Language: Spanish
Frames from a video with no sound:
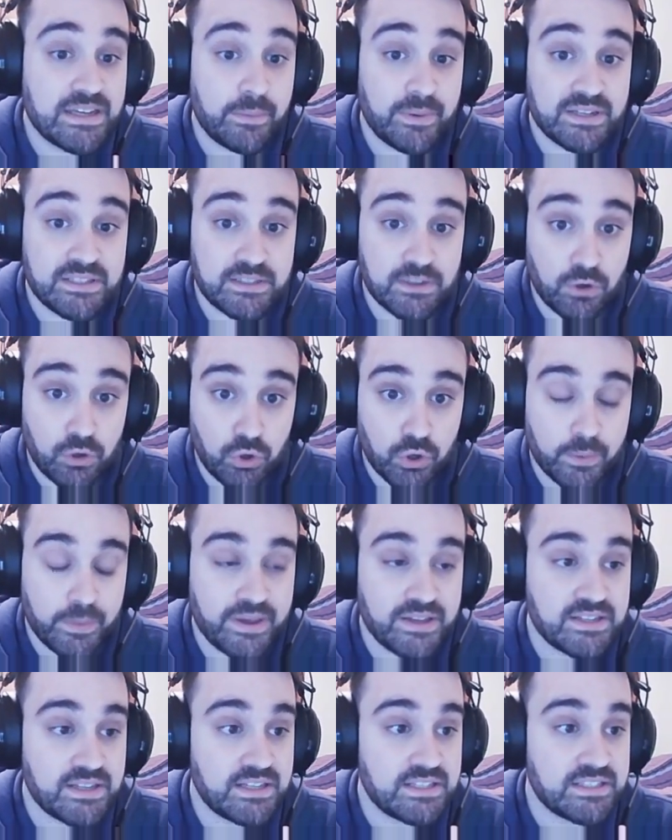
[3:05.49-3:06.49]
a ver si con lo que
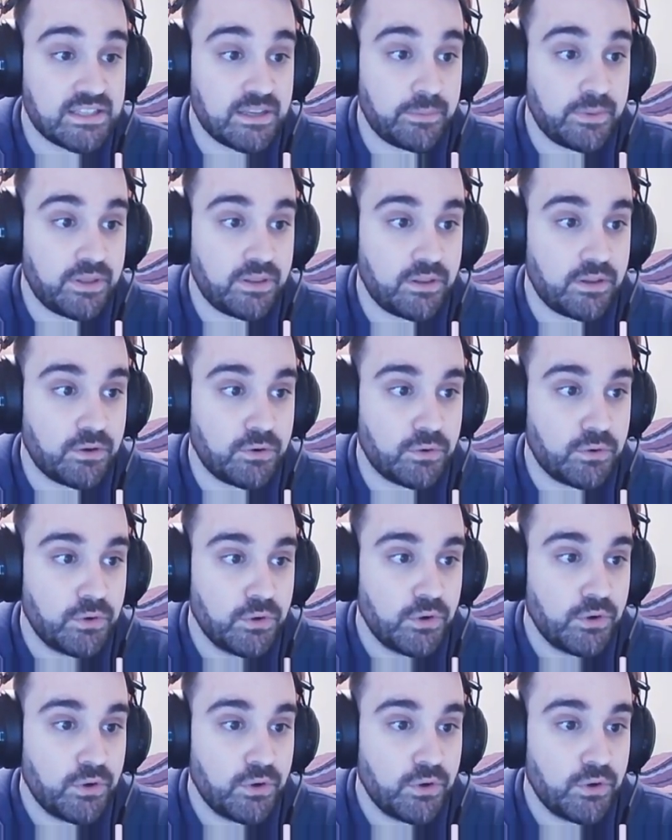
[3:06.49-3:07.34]
veáis en este vídeo